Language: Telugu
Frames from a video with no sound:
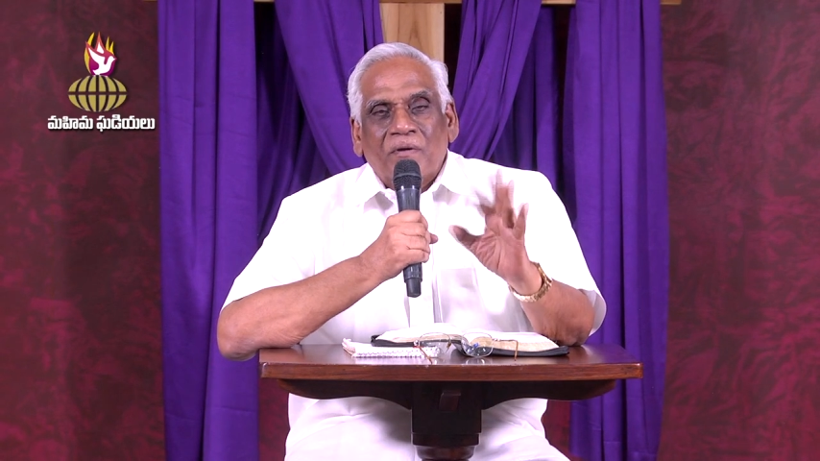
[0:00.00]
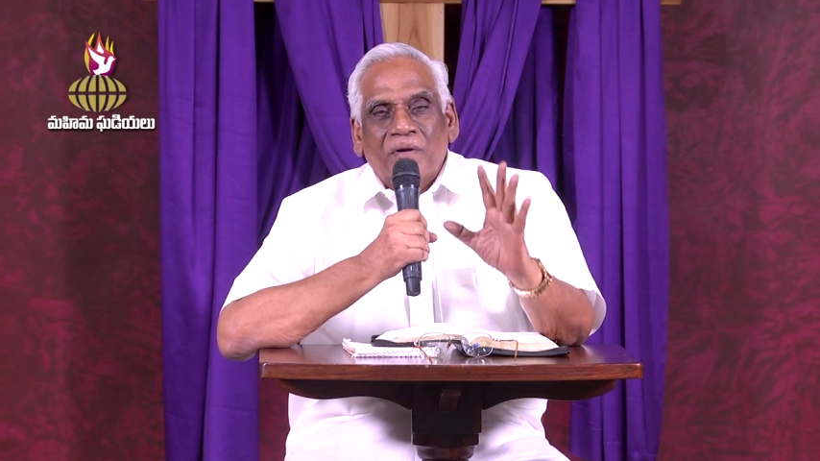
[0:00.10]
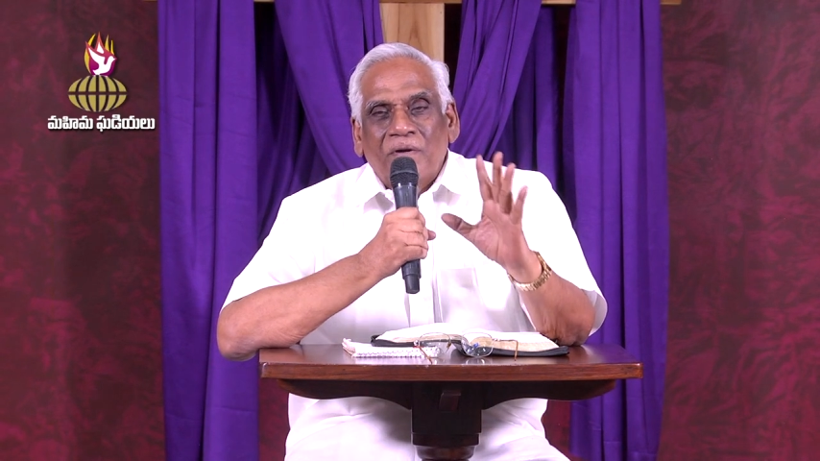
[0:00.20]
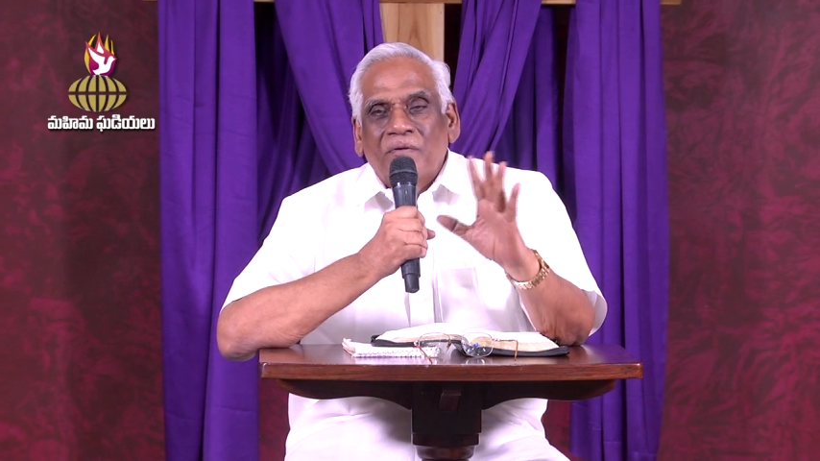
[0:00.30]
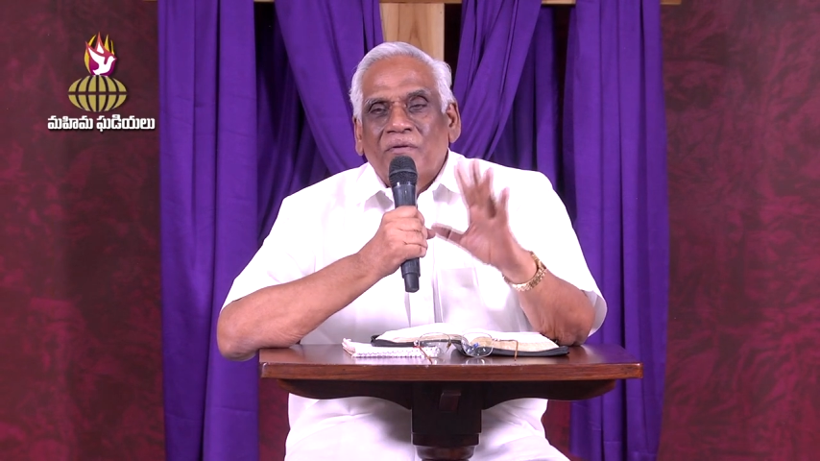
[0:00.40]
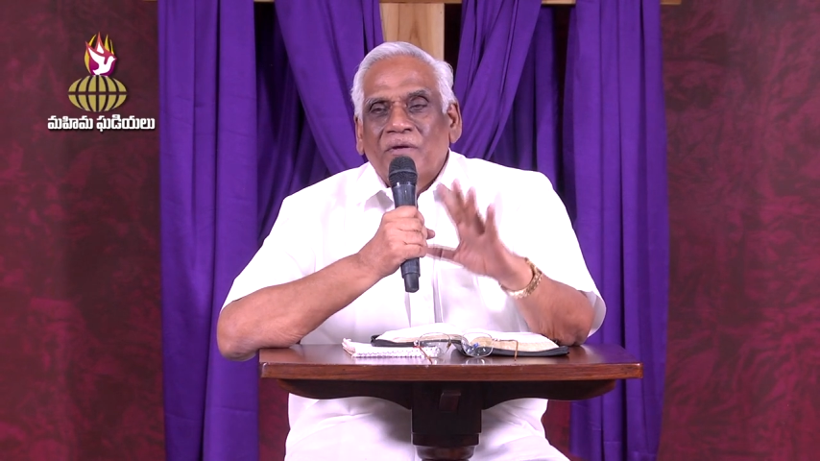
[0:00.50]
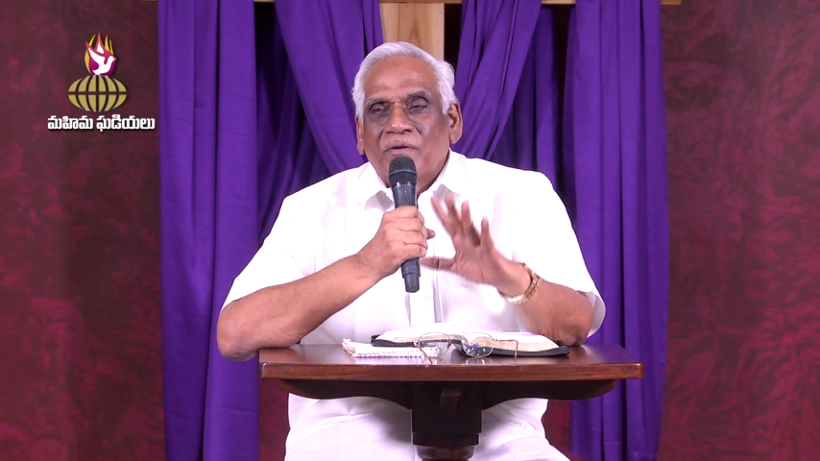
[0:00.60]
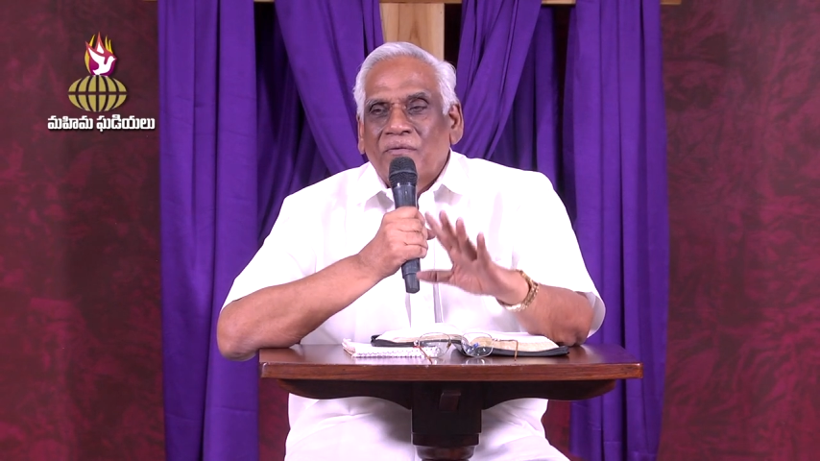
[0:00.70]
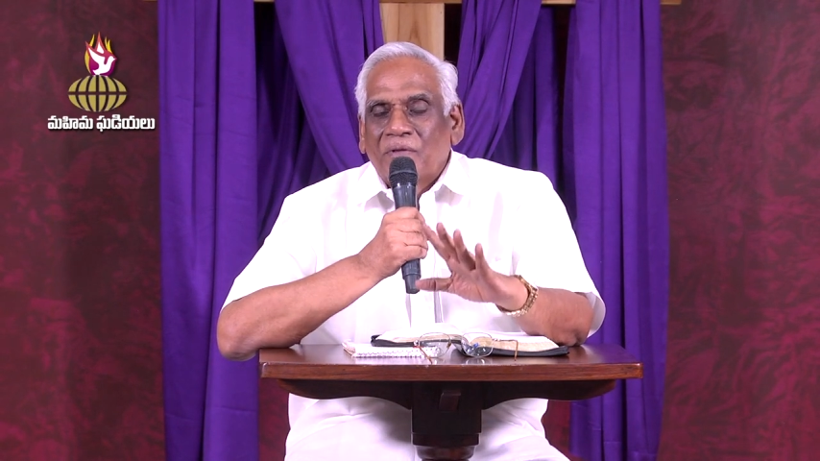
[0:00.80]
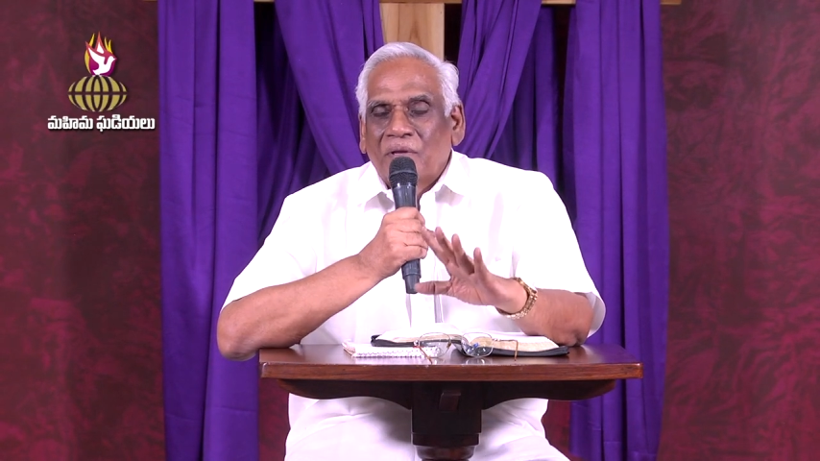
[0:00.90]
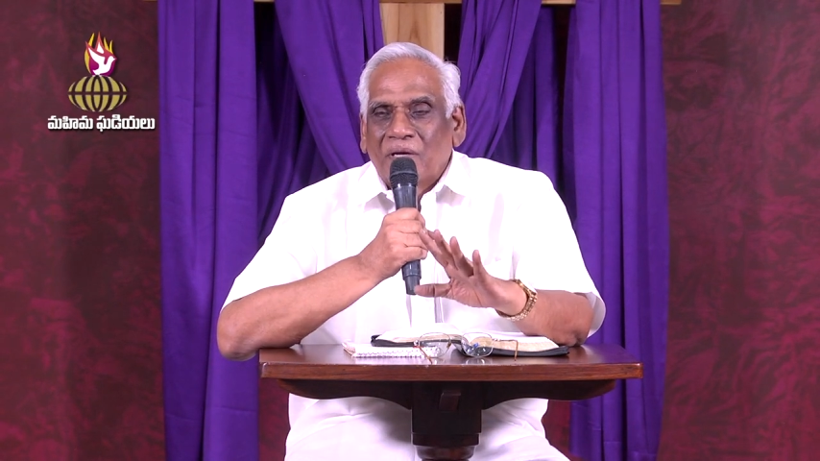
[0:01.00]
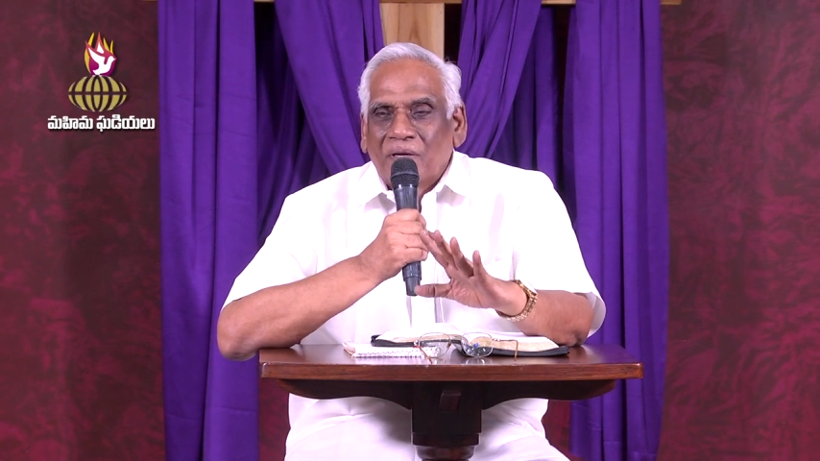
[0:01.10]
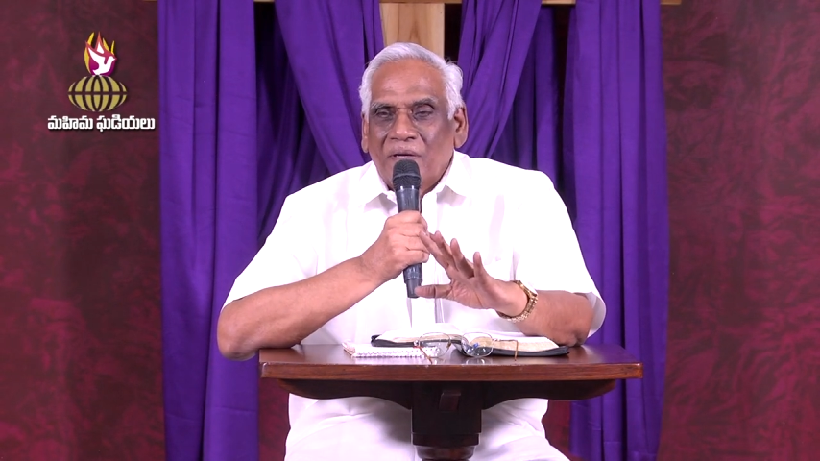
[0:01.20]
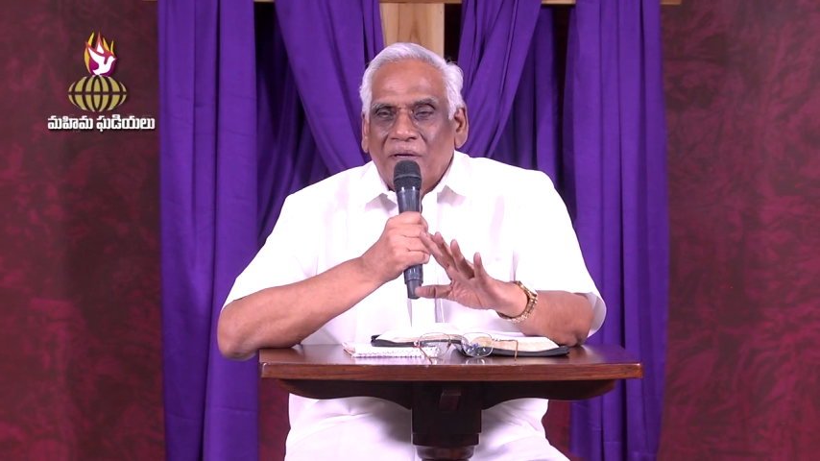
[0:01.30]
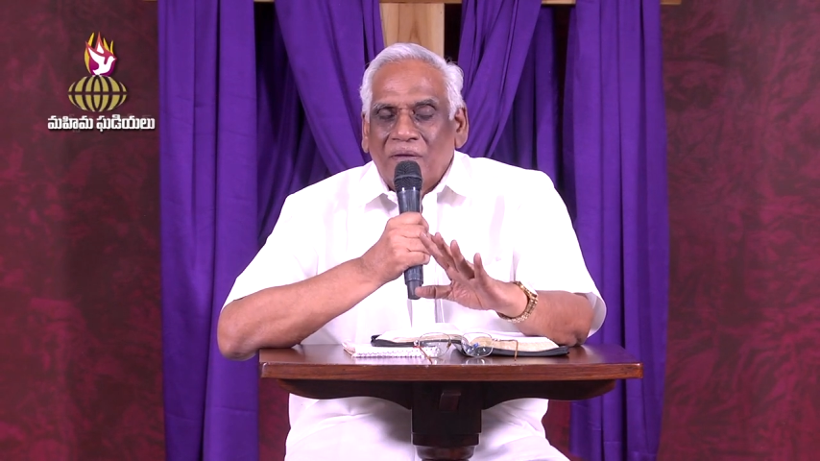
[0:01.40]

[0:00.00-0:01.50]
కీడు చేస్తుంది కానీ